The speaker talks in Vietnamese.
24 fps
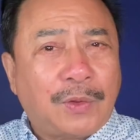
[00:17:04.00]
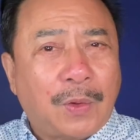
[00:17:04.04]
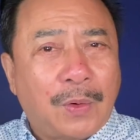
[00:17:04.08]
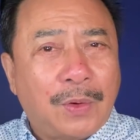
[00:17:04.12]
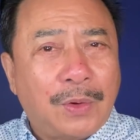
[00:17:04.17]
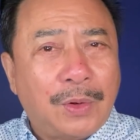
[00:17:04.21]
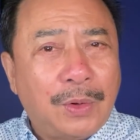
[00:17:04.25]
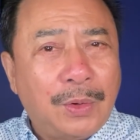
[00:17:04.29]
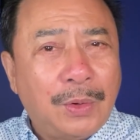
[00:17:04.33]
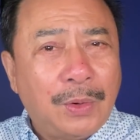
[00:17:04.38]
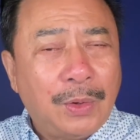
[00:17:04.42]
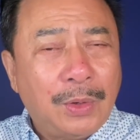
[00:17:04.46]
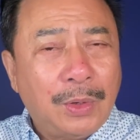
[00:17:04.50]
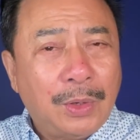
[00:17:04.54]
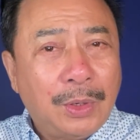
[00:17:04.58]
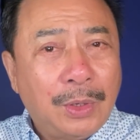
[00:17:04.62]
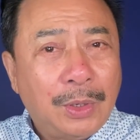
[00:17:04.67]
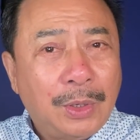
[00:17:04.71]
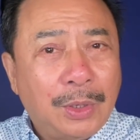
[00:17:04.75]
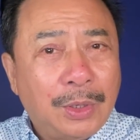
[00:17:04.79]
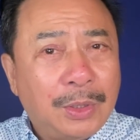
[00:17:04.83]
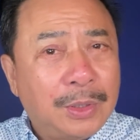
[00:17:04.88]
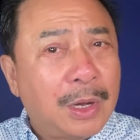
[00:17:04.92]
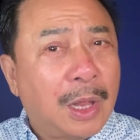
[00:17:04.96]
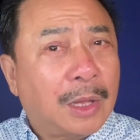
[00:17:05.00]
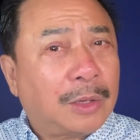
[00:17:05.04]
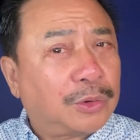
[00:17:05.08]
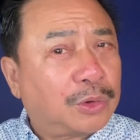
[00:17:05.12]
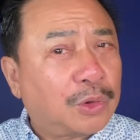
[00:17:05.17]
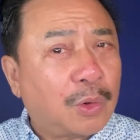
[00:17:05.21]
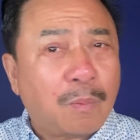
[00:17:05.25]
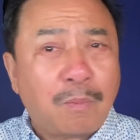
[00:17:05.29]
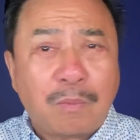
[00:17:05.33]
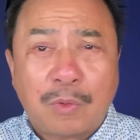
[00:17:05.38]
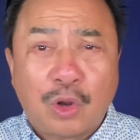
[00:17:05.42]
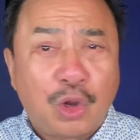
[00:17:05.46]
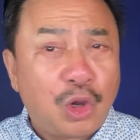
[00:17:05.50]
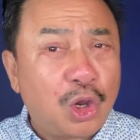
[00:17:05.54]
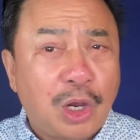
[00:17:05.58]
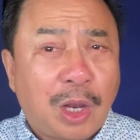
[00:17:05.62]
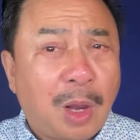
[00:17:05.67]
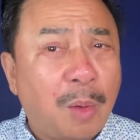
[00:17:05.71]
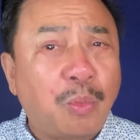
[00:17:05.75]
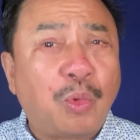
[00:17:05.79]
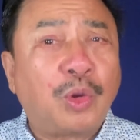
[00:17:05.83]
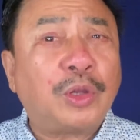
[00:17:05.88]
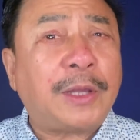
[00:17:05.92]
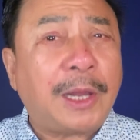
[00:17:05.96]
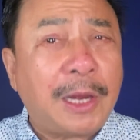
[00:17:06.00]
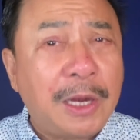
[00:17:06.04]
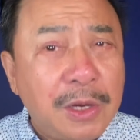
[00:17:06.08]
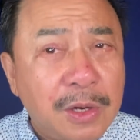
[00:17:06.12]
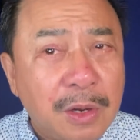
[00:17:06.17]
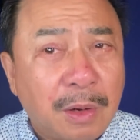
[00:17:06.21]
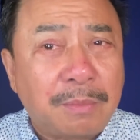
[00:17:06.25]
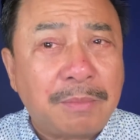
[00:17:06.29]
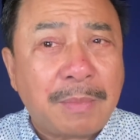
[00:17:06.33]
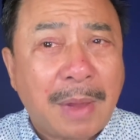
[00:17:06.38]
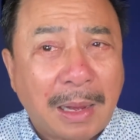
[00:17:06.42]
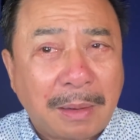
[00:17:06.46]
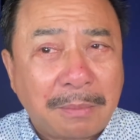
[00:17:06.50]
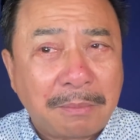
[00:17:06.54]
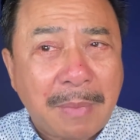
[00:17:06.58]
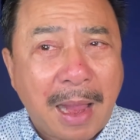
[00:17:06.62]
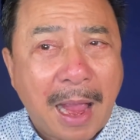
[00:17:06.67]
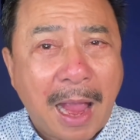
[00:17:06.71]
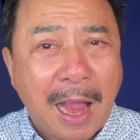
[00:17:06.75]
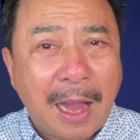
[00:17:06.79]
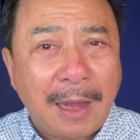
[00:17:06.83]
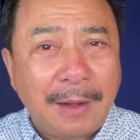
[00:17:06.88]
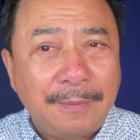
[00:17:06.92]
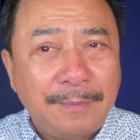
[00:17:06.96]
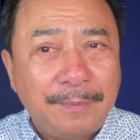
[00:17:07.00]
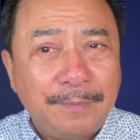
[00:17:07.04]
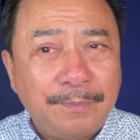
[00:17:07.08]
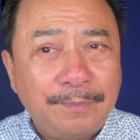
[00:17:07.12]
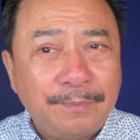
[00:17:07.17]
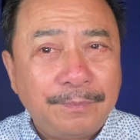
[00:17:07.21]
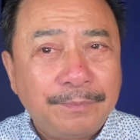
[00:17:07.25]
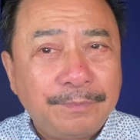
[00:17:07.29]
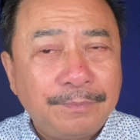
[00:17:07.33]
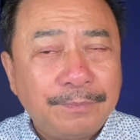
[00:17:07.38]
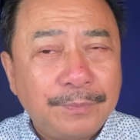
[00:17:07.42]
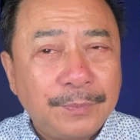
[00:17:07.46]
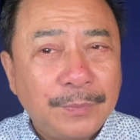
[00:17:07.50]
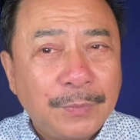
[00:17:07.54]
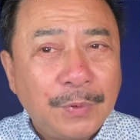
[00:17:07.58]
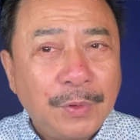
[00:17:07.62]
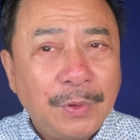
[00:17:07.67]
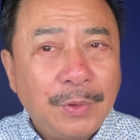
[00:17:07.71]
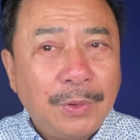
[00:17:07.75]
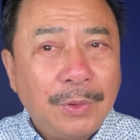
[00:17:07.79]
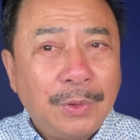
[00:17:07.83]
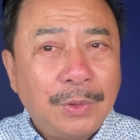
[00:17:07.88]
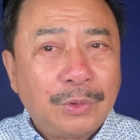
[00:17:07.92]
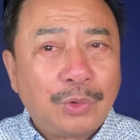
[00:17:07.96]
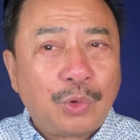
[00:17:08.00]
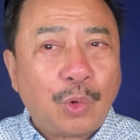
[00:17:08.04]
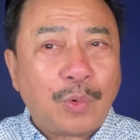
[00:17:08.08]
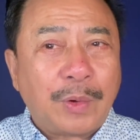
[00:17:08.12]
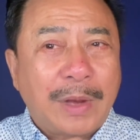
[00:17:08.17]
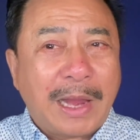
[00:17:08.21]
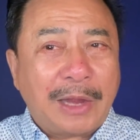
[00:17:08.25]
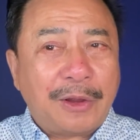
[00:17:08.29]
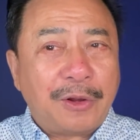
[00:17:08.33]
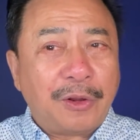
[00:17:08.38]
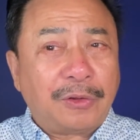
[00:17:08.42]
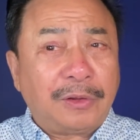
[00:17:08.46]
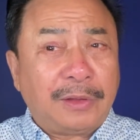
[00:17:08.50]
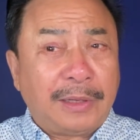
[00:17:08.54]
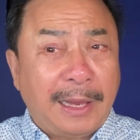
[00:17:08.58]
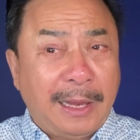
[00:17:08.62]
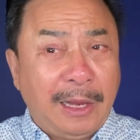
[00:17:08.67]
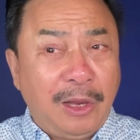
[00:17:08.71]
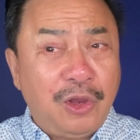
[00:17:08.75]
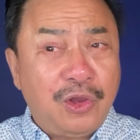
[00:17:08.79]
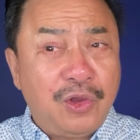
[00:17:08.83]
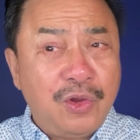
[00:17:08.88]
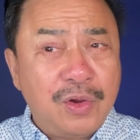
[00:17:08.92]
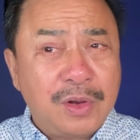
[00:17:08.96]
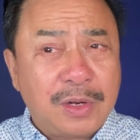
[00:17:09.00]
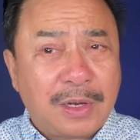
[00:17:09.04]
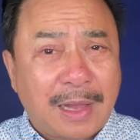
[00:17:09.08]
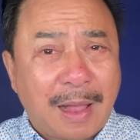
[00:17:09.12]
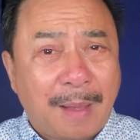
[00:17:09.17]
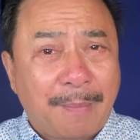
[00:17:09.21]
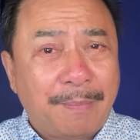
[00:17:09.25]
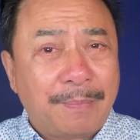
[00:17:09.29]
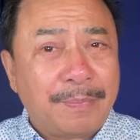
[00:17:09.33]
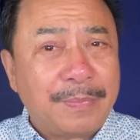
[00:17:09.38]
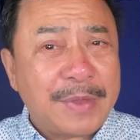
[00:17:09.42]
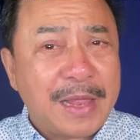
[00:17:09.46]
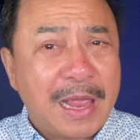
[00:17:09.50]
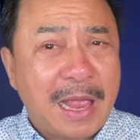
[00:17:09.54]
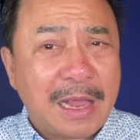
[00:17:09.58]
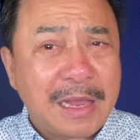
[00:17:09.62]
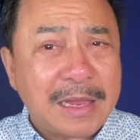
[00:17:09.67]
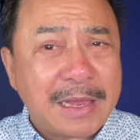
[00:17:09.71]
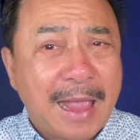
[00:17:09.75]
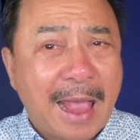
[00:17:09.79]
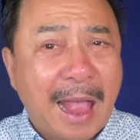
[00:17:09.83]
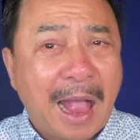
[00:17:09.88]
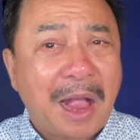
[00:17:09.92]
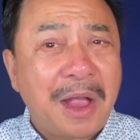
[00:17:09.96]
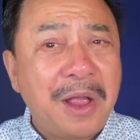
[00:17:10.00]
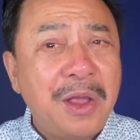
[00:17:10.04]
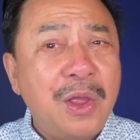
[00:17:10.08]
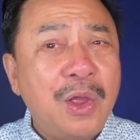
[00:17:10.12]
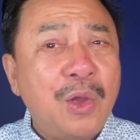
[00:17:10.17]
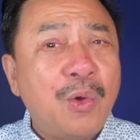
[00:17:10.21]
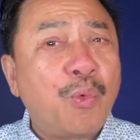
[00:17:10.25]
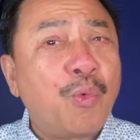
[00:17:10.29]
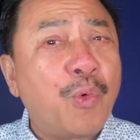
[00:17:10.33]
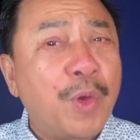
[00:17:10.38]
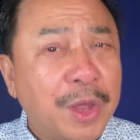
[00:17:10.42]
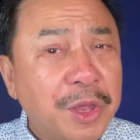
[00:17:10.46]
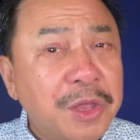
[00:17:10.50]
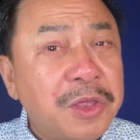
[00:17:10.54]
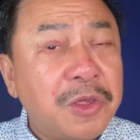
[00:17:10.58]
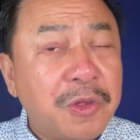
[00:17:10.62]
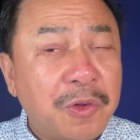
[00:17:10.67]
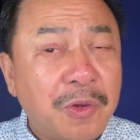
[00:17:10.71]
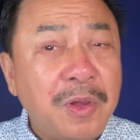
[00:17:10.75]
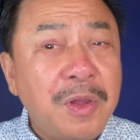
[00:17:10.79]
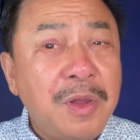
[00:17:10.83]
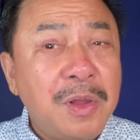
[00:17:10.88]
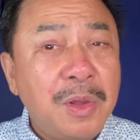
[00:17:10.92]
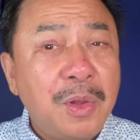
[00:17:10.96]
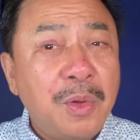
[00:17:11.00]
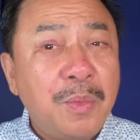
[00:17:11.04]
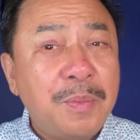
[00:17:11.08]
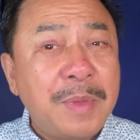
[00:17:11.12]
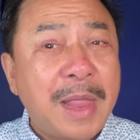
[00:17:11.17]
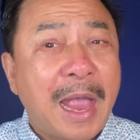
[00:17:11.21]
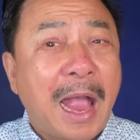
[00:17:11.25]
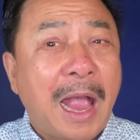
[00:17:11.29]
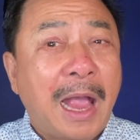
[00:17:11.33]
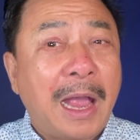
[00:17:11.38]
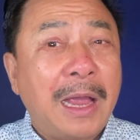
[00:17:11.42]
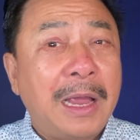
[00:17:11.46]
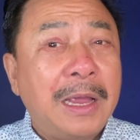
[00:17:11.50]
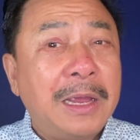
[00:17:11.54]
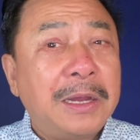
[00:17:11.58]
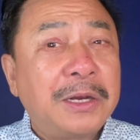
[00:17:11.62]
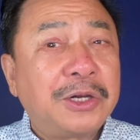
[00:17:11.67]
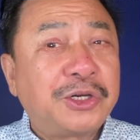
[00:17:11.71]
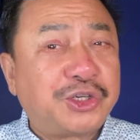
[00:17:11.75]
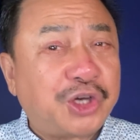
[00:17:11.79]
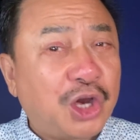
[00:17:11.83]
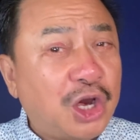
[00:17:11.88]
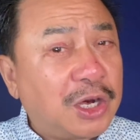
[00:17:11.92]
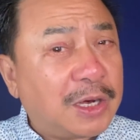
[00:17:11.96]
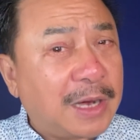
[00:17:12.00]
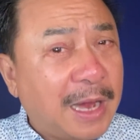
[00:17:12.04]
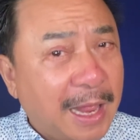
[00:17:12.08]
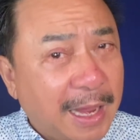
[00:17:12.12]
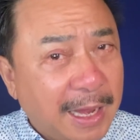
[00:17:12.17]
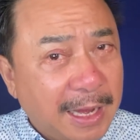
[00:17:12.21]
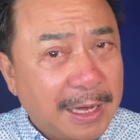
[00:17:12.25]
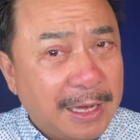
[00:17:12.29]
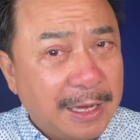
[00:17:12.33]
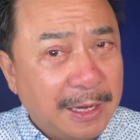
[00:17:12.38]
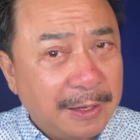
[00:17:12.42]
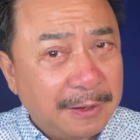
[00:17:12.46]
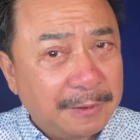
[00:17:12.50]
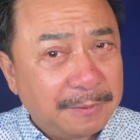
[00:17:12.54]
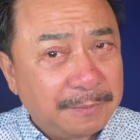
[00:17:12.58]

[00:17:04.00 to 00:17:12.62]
tôi, nên tôi không có thấy được mặt bà. Tôi nghe được tiếng dương cầm nhẹ nhàng, uyển chuyển và rất là hay.